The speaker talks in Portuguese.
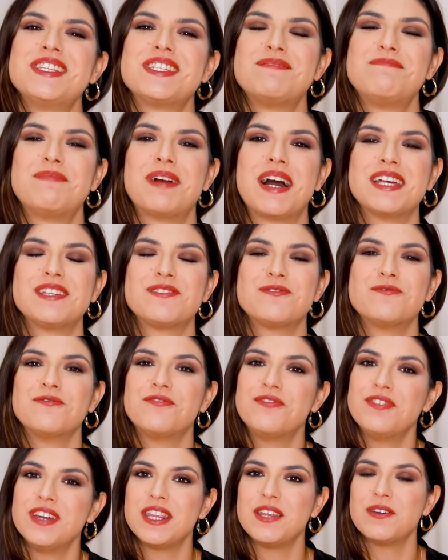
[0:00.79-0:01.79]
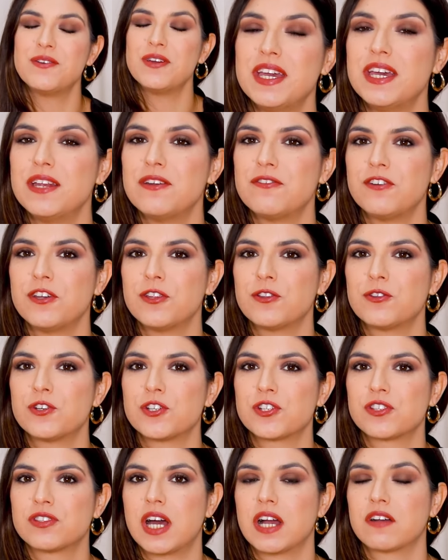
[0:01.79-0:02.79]
a mais um vídeo e no vídeo de
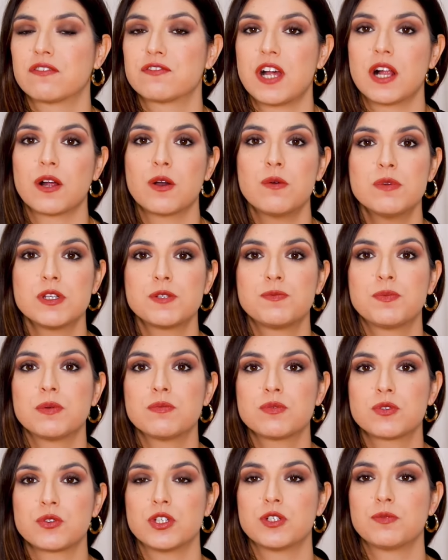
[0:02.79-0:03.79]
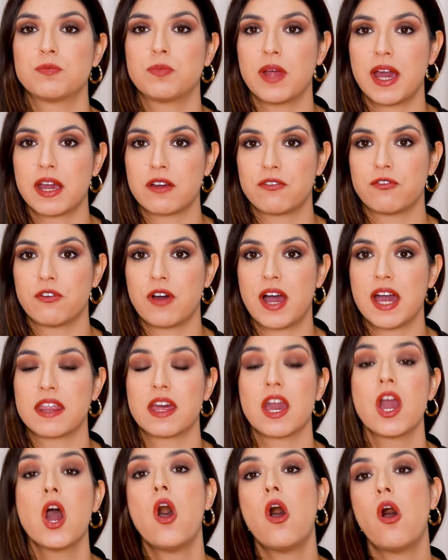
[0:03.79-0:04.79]
hoje trago-vos algumas promoções Black
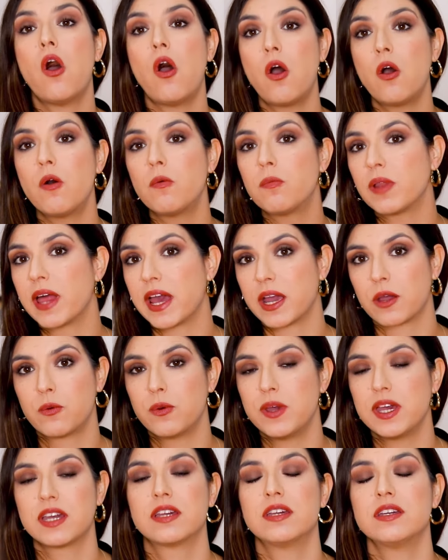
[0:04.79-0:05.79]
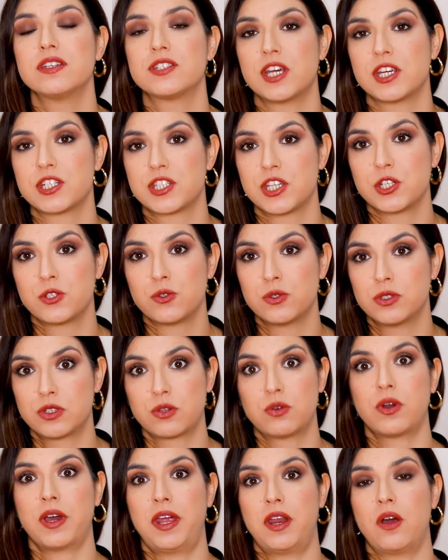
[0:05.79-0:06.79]
Friday ou Black Week que já estejam a
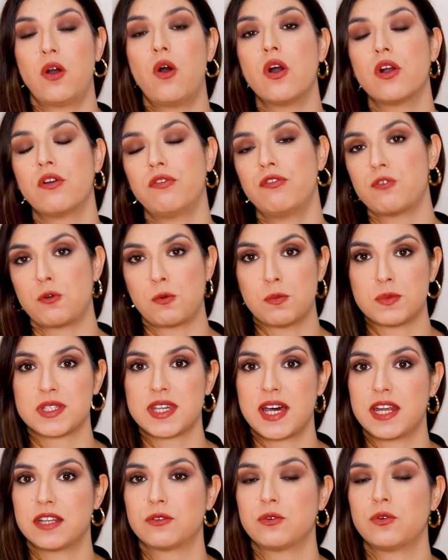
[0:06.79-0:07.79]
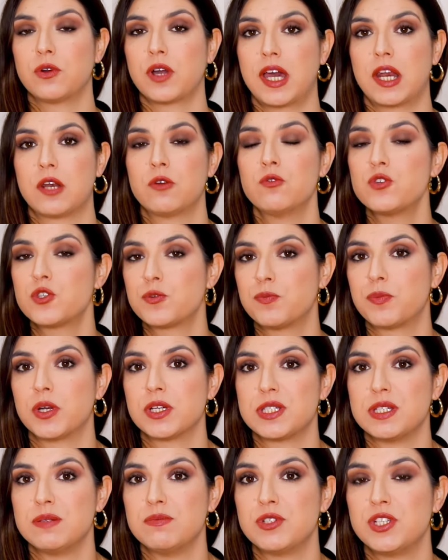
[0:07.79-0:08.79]
decorrer ou que vão começar a decorrer nos
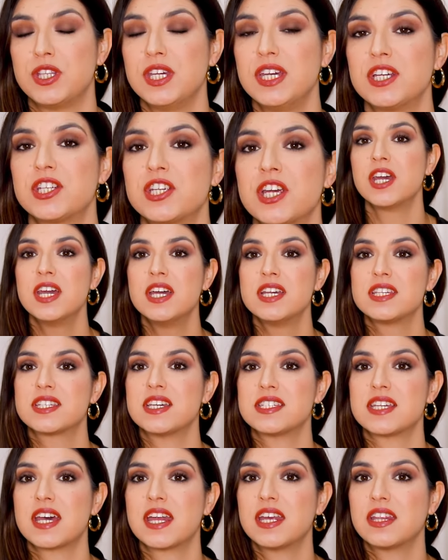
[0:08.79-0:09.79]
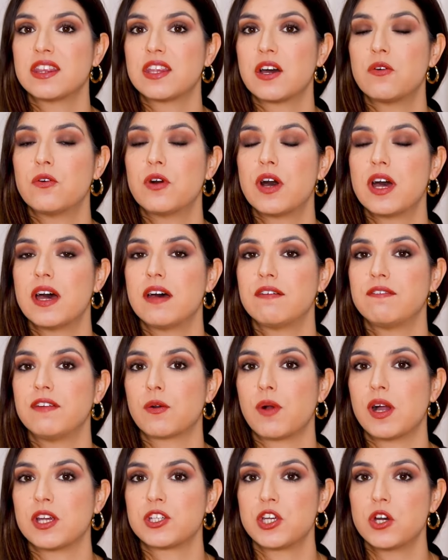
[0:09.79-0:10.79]
próximos dias. Se quiserem então ver
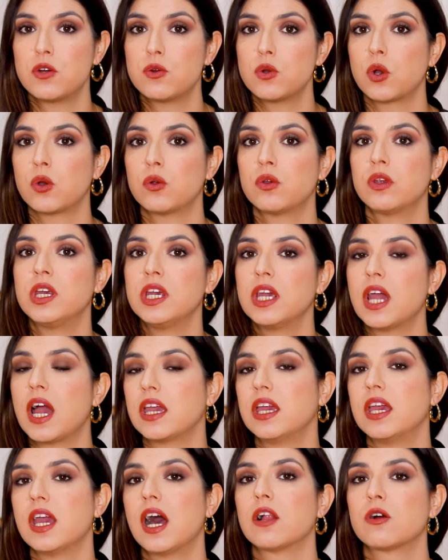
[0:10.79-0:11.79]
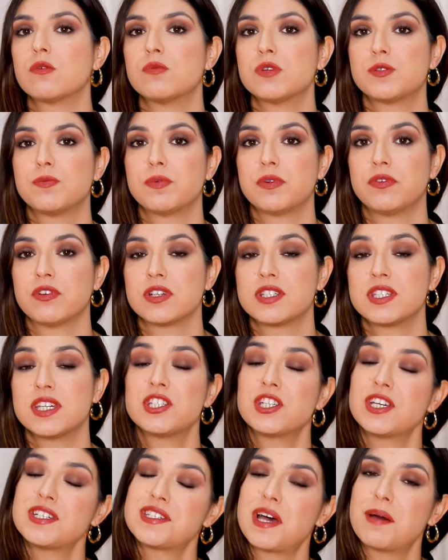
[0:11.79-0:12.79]
quais são, eu reuni aqui algumas para
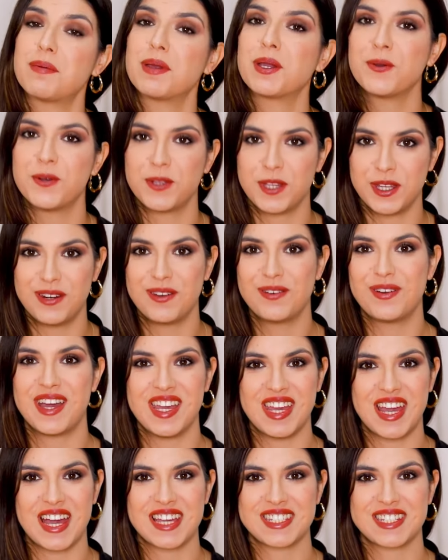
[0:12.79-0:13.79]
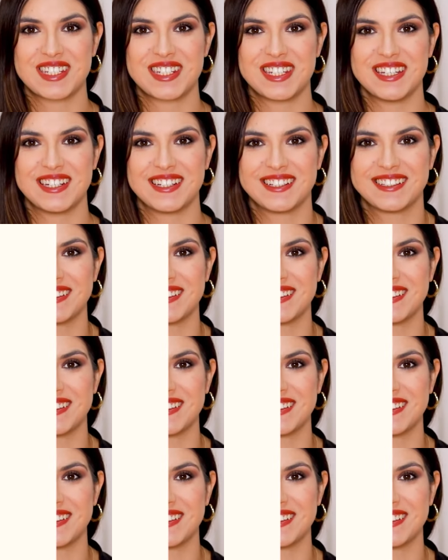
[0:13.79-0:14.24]
vocês. Já sabem, continuem a assistir.